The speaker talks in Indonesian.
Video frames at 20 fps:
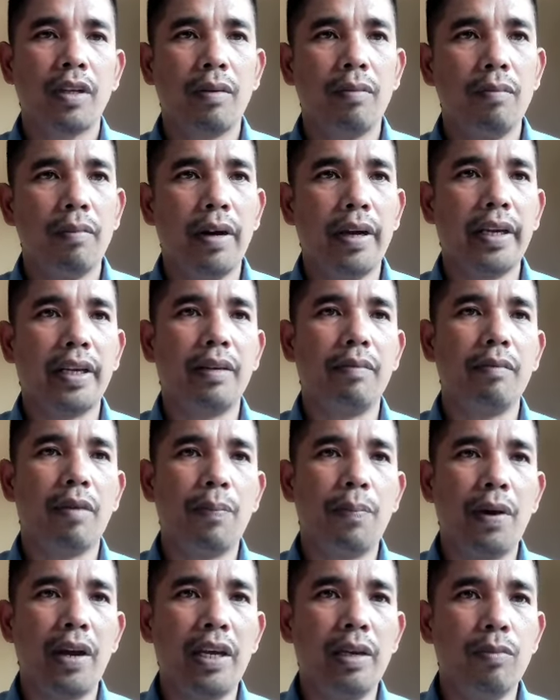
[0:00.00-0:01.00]
Baik,
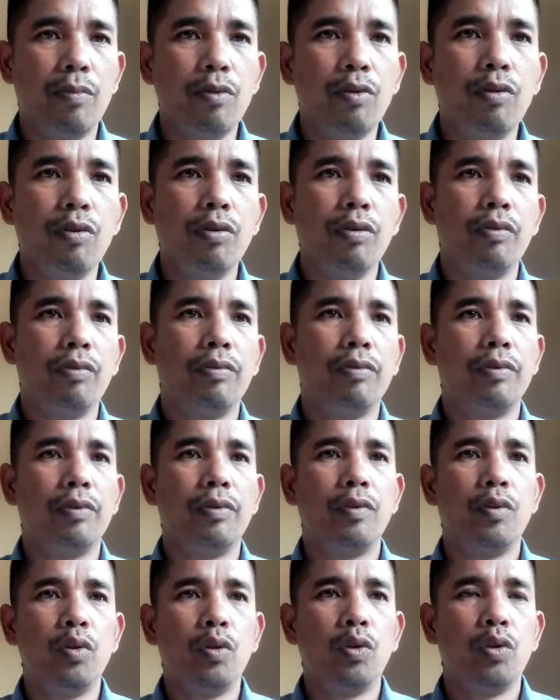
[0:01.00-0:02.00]
Bapak Ibu,
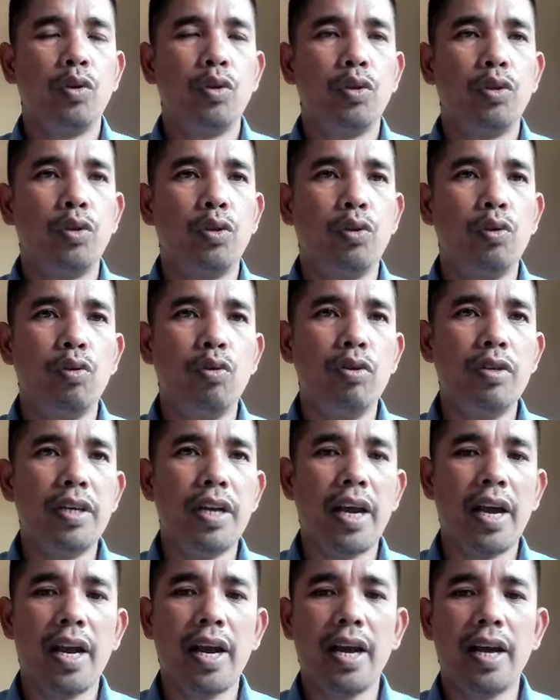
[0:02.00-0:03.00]

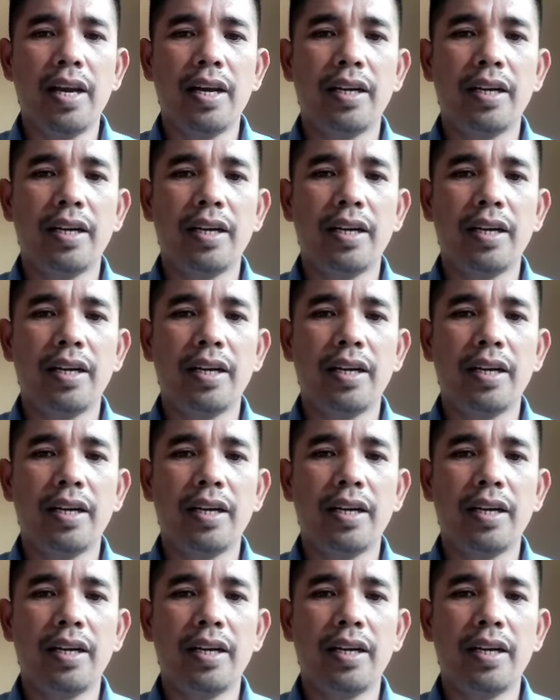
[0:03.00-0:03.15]
judulnya